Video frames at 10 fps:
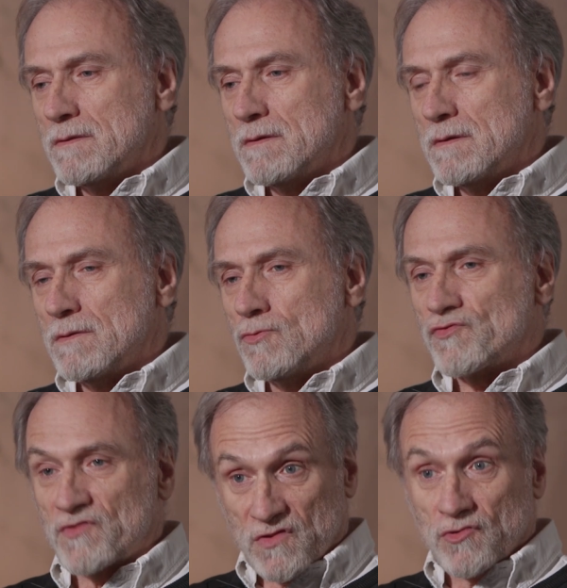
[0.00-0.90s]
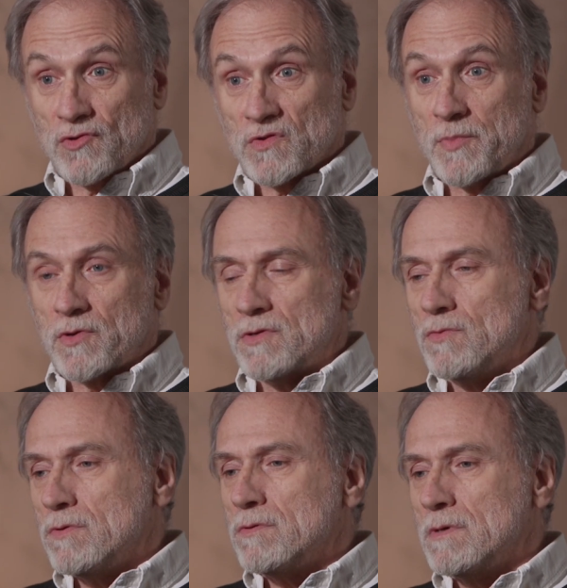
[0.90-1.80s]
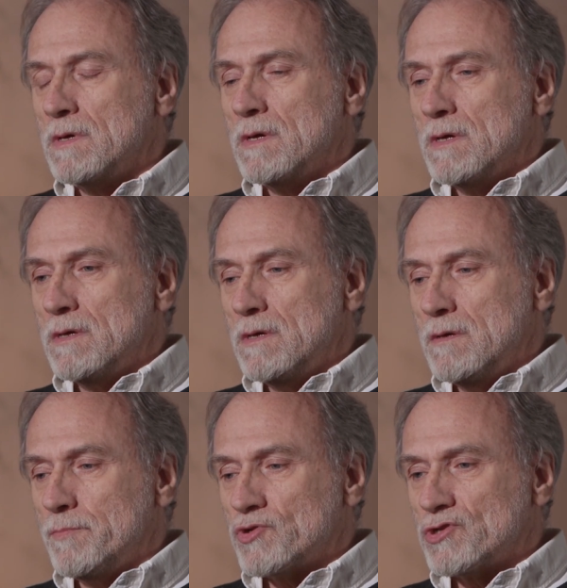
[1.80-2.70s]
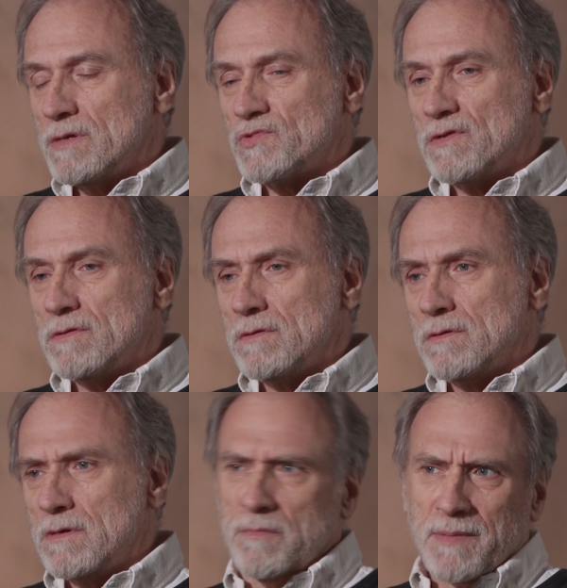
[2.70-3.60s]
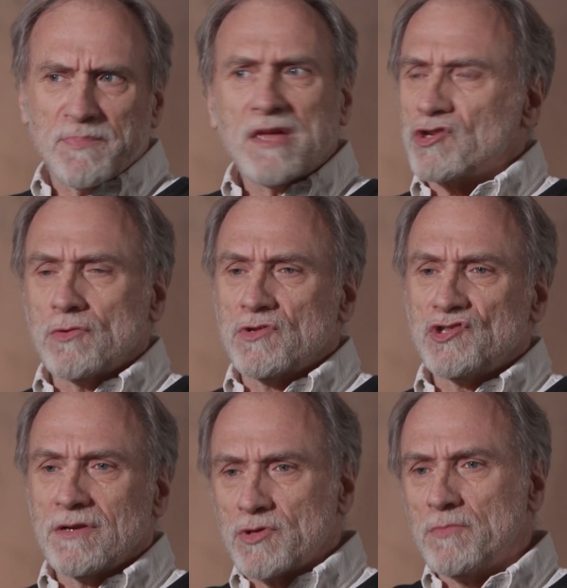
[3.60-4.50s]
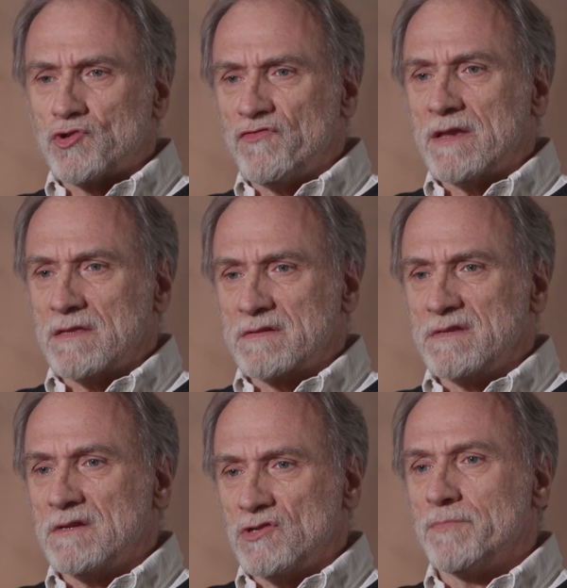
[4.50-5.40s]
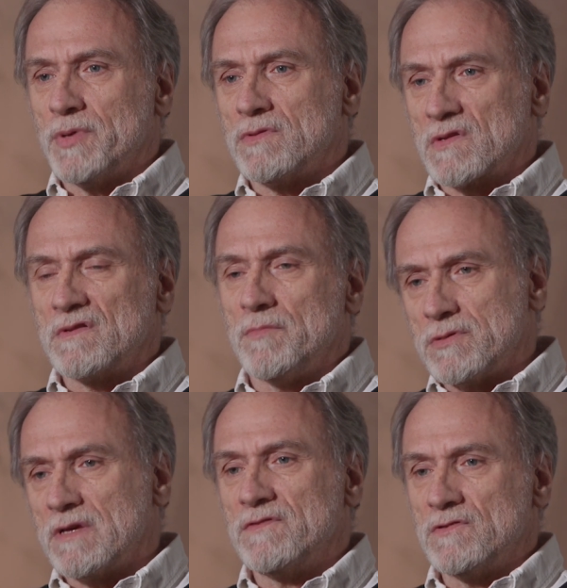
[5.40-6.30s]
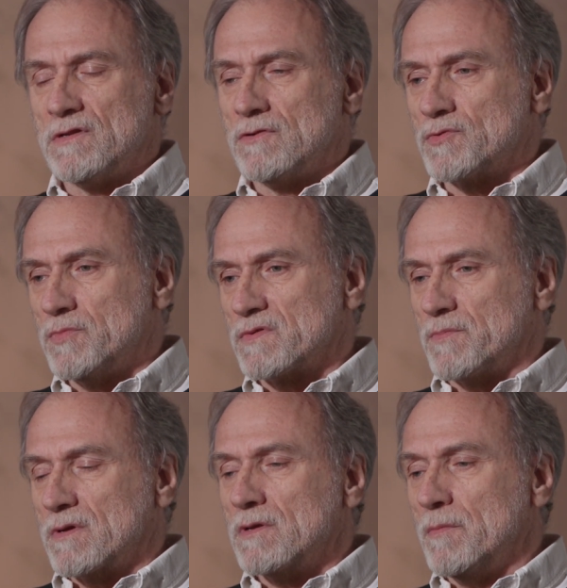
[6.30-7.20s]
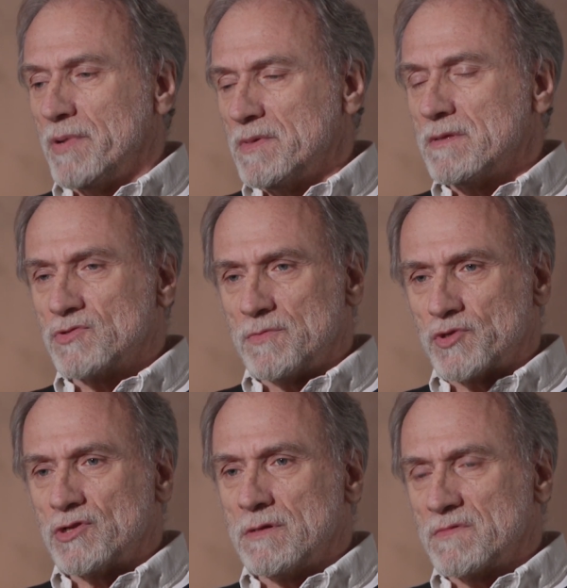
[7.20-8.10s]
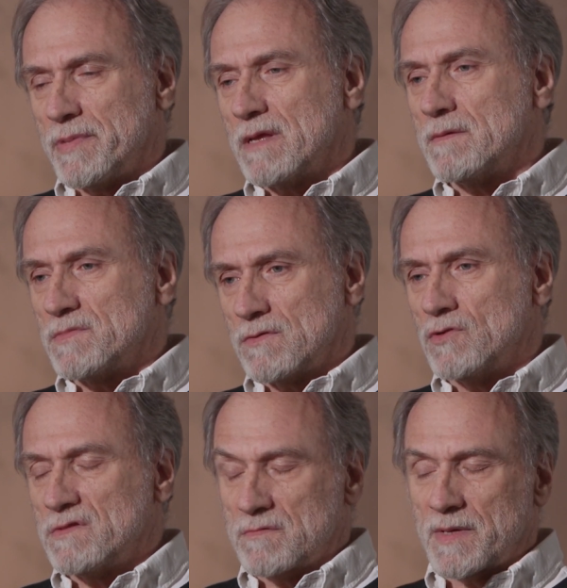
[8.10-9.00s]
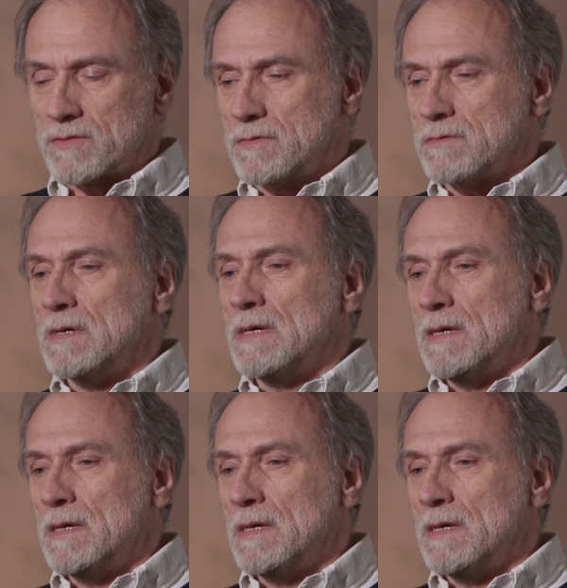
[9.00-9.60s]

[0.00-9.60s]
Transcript: Kiedy już wszystko się uspokoiło, i poszedłem, z, y, chyba pierwszą niedzielę, bo to był czwartek, zdaje się, piątek, sobota, w niedzielę już było spokojnie. I pamiętam, że poszedłem z bratem, z ojcem, z matką.